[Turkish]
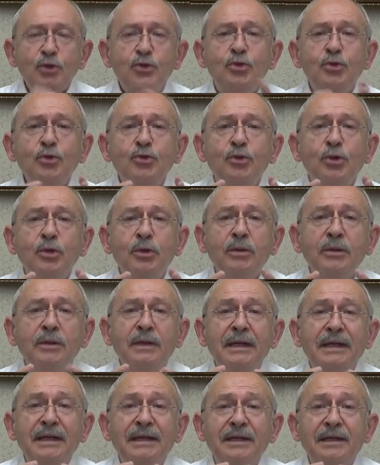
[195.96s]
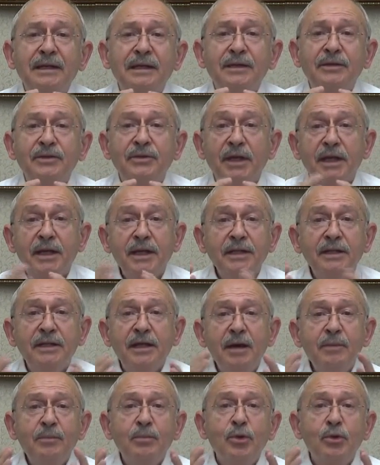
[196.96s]
Çünkü
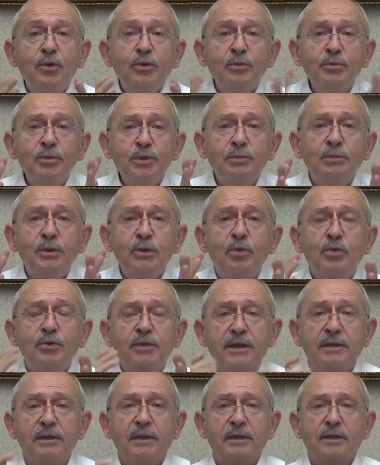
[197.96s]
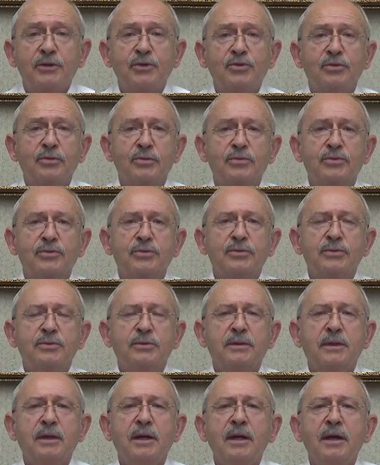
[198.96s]
derinden bölünmüş bir ülkede yaşıyoruz.
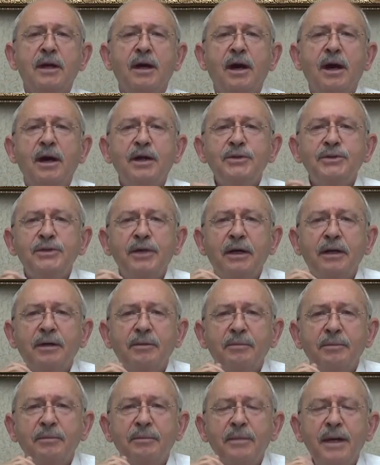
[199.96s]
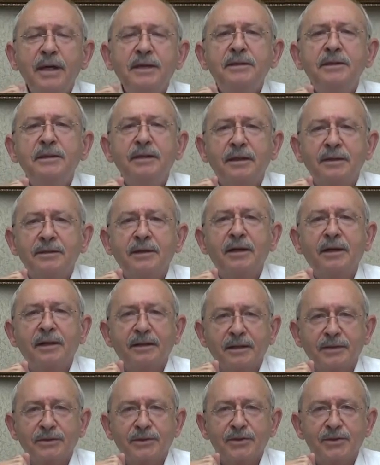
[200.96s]
Ancak ben yine de
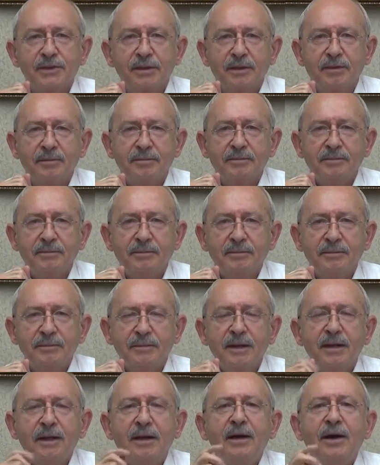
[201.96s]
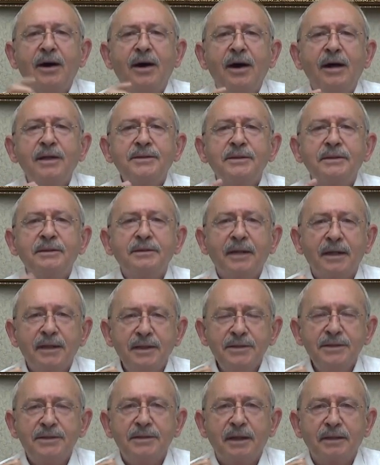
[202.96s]
anlatacağım aslında
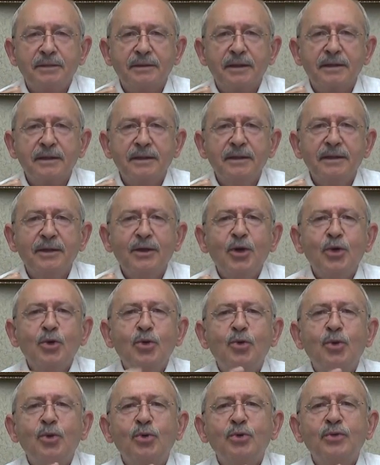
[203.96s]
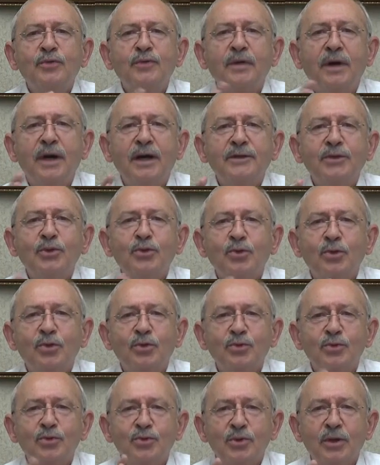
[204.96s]
insanları konut vaadi
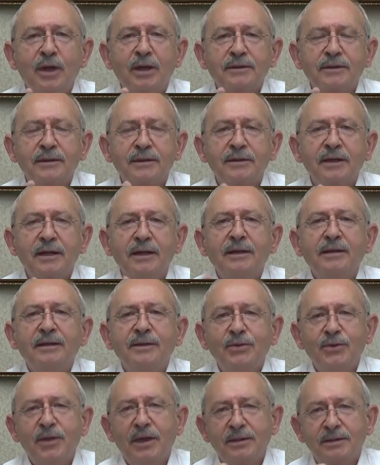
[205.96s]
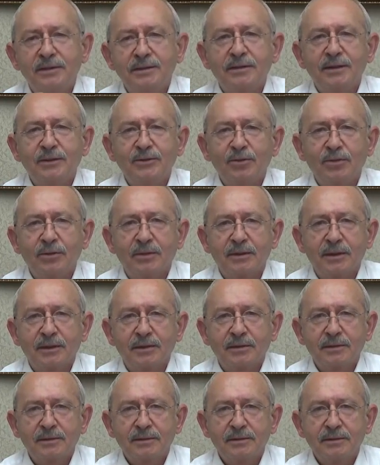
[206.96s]
görüntüsü altında tehdit
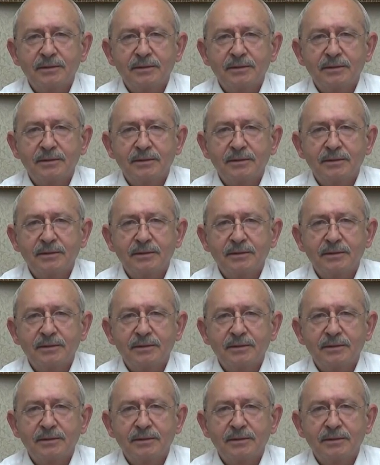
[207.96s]
ediyorlar.